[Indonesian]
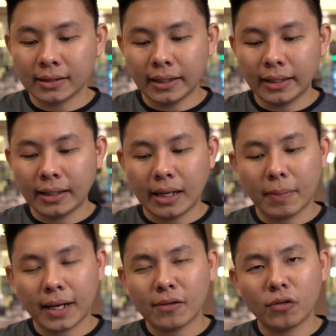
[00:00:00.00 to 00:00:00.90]
Jadi
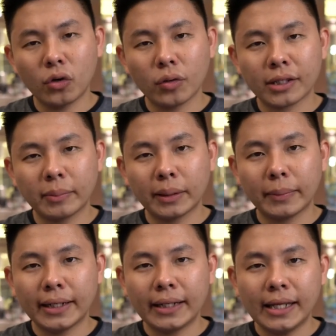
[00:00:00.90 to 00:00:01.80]
apakah followers
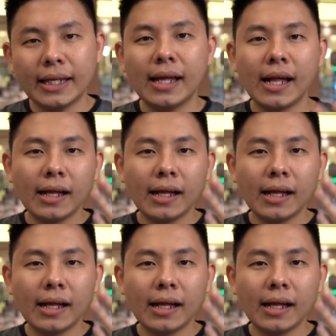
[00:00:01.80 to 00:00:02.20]
teman-teman ini